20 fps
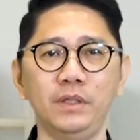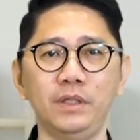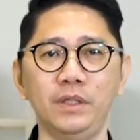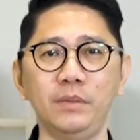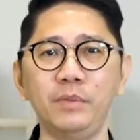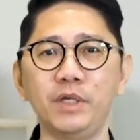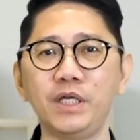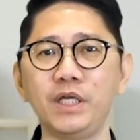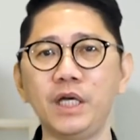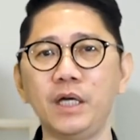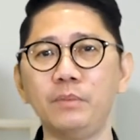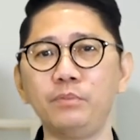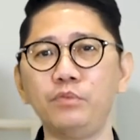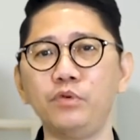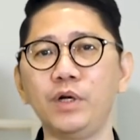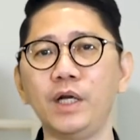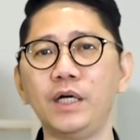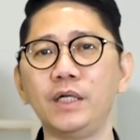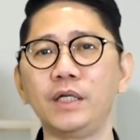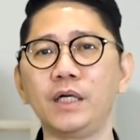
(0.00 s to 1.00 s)
Demikian
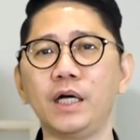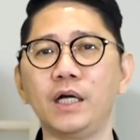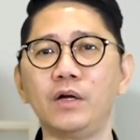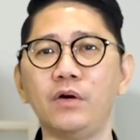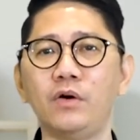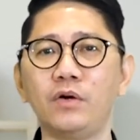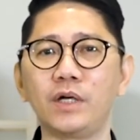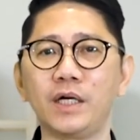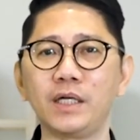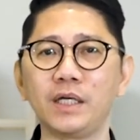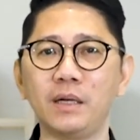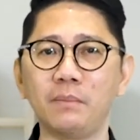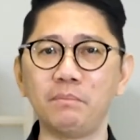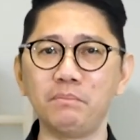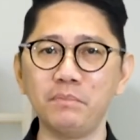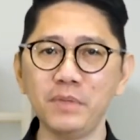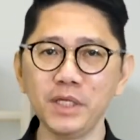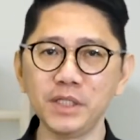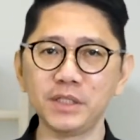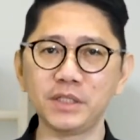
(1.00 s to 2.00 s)
pula dengan orang yang
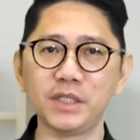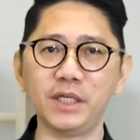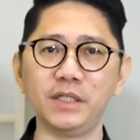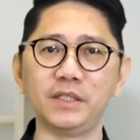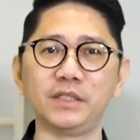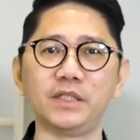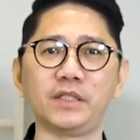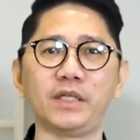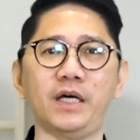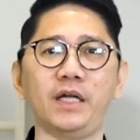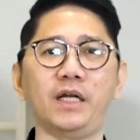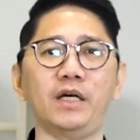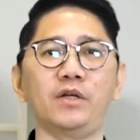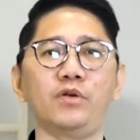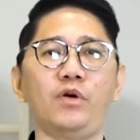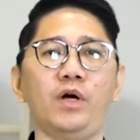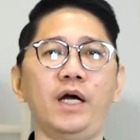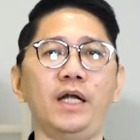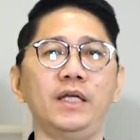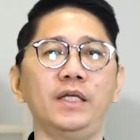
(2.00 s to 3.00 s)
miskin secara
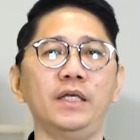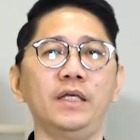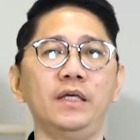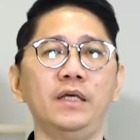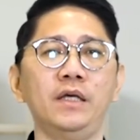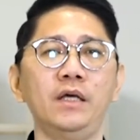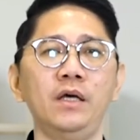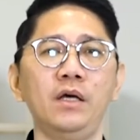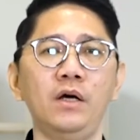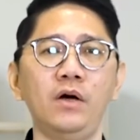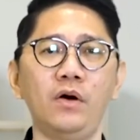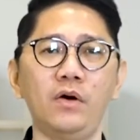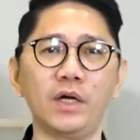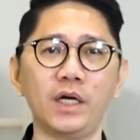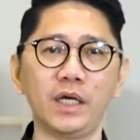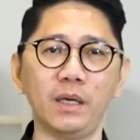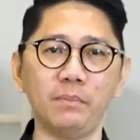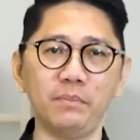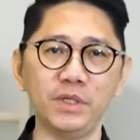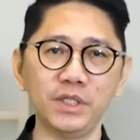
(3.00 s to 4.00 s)
rohani.
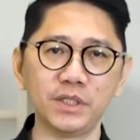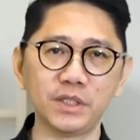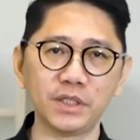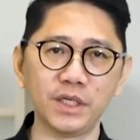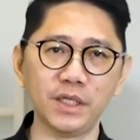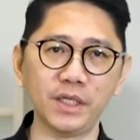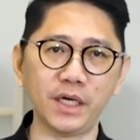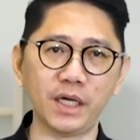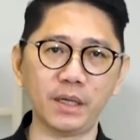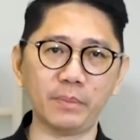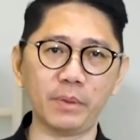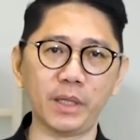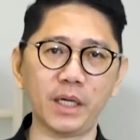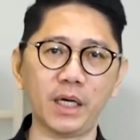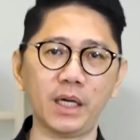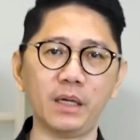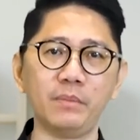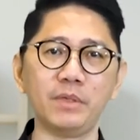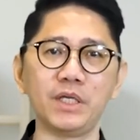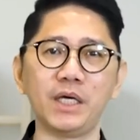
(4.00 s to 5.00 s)
Orang yang miskin di hadapan
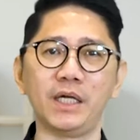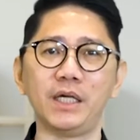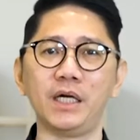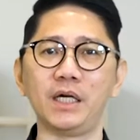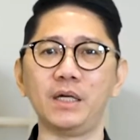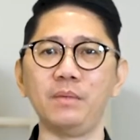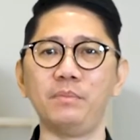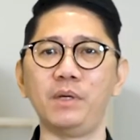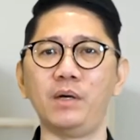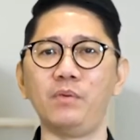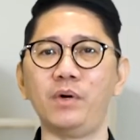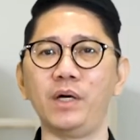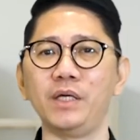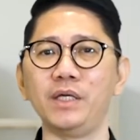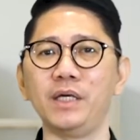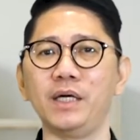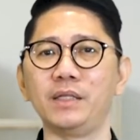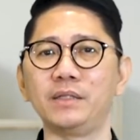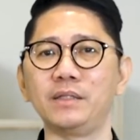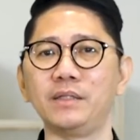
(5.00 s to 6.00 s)
Allah menyadari bahwa
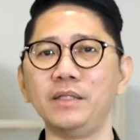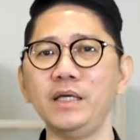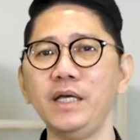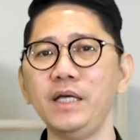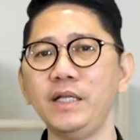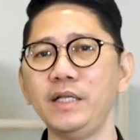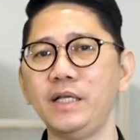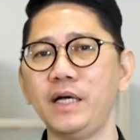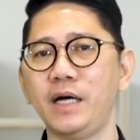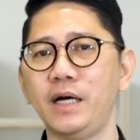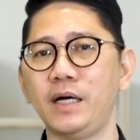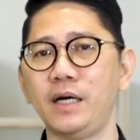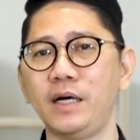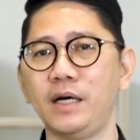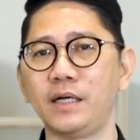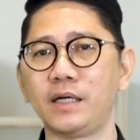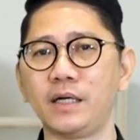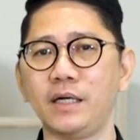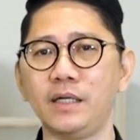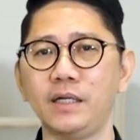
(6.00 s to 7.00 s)
ia tidak
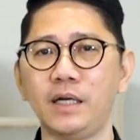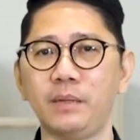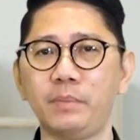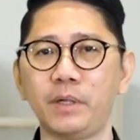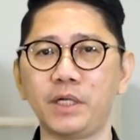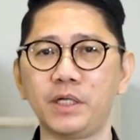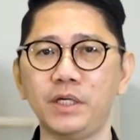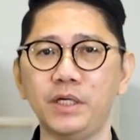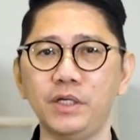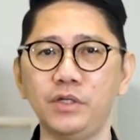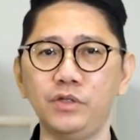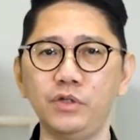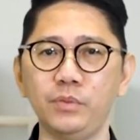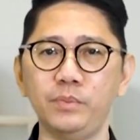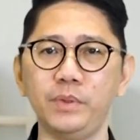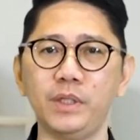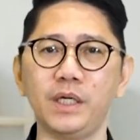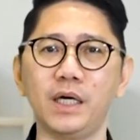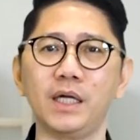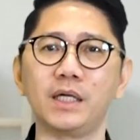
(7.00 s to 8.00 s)
akan dapat
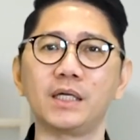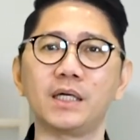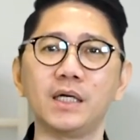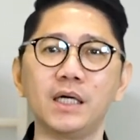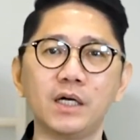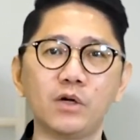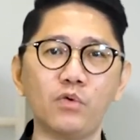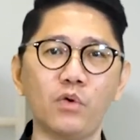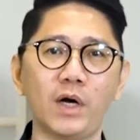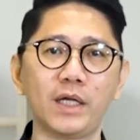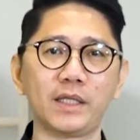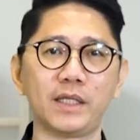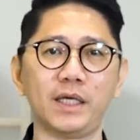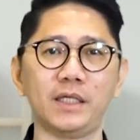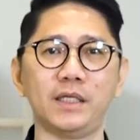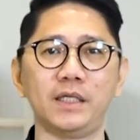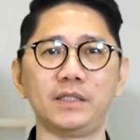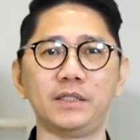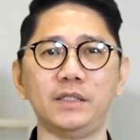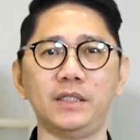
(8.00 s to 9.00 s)
hidup dengan
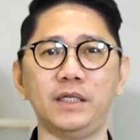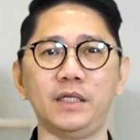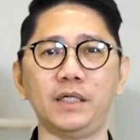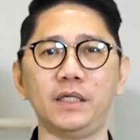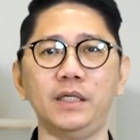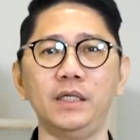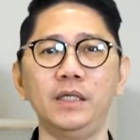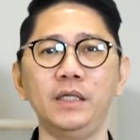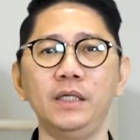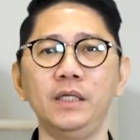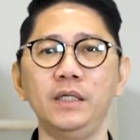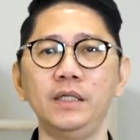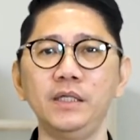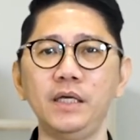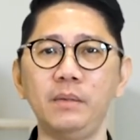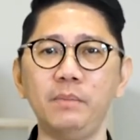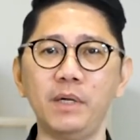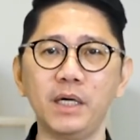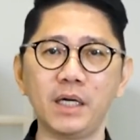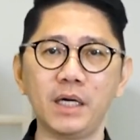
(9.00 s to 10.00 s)
kekuatannya sendiri.
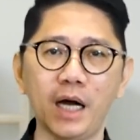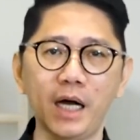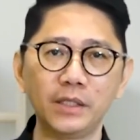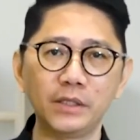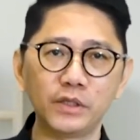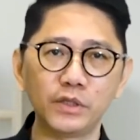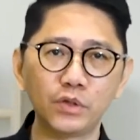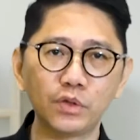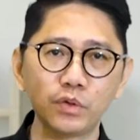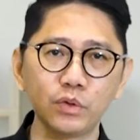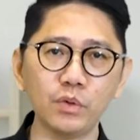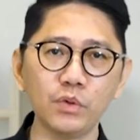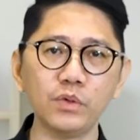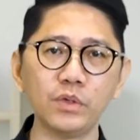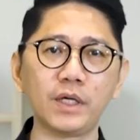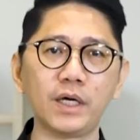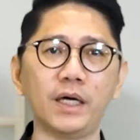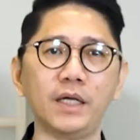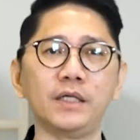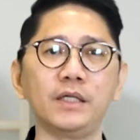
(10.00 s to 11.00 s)
Ia
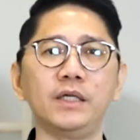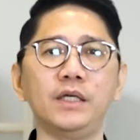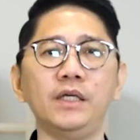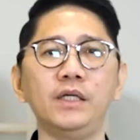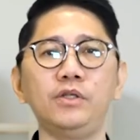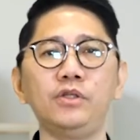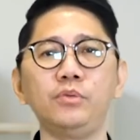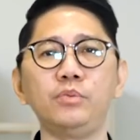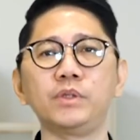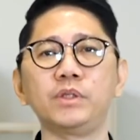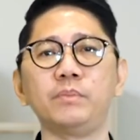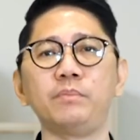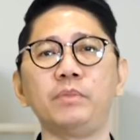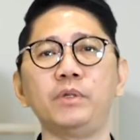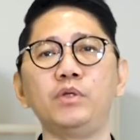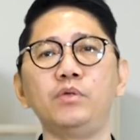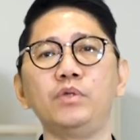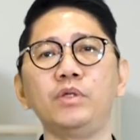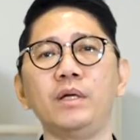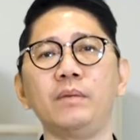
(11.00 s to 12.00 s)
menggantungkan hidup
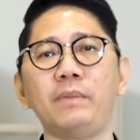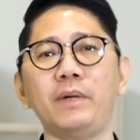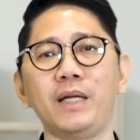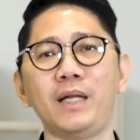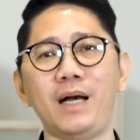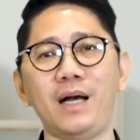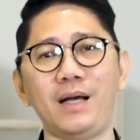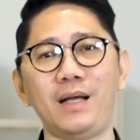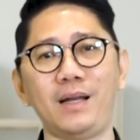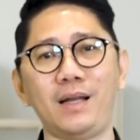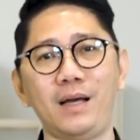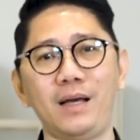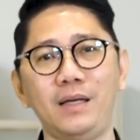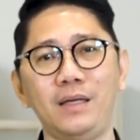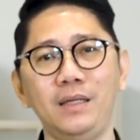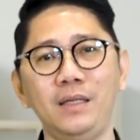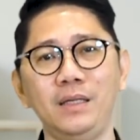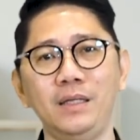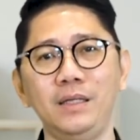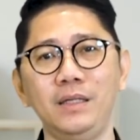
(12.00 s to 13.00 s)
sepenuhnya pada
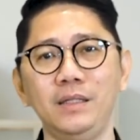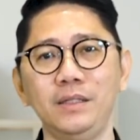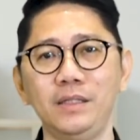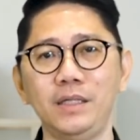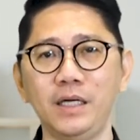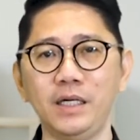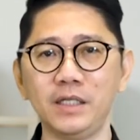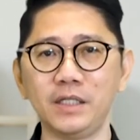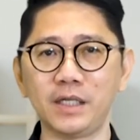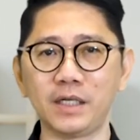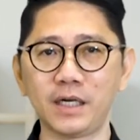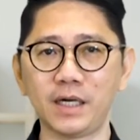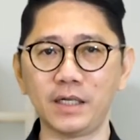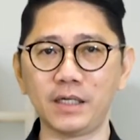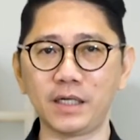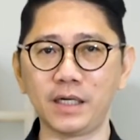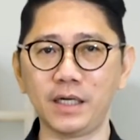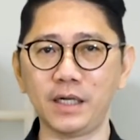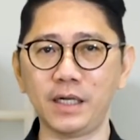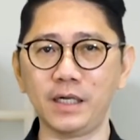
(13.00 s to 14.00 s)
Allah yang
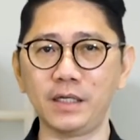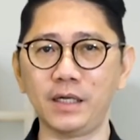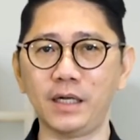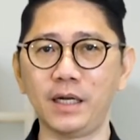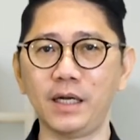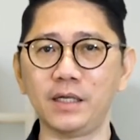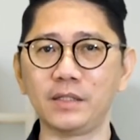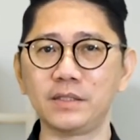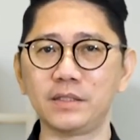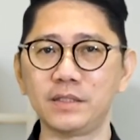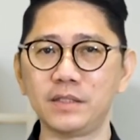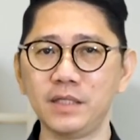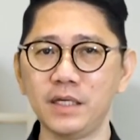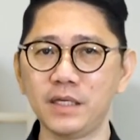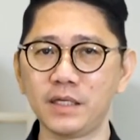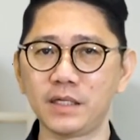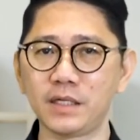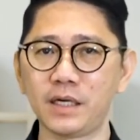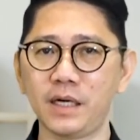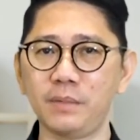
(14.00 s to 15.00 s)
ditekankan adalah
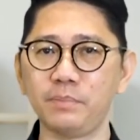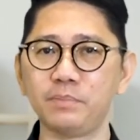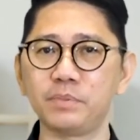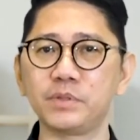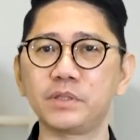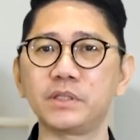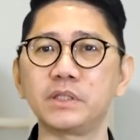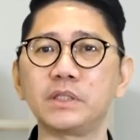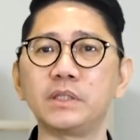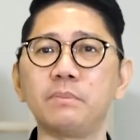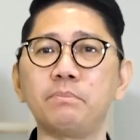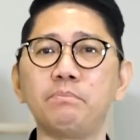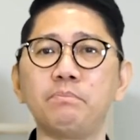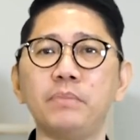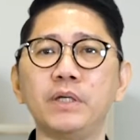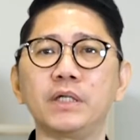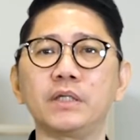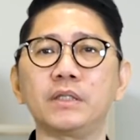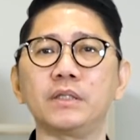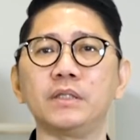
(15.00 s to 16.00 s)
sikap
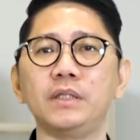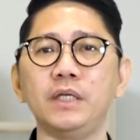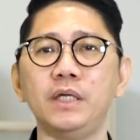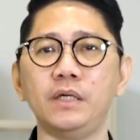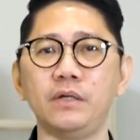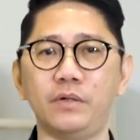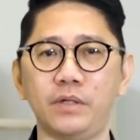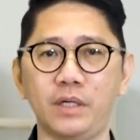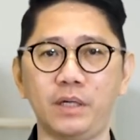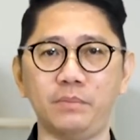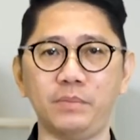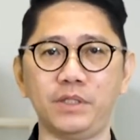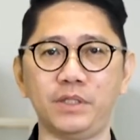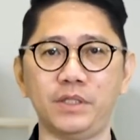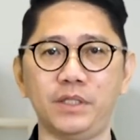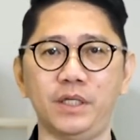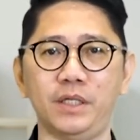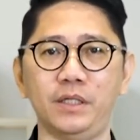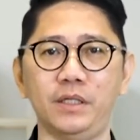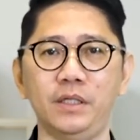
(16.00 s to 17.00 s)
seperti orang
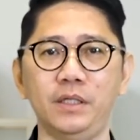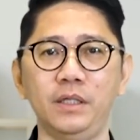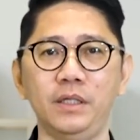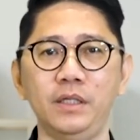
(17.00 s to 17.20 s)
miskin.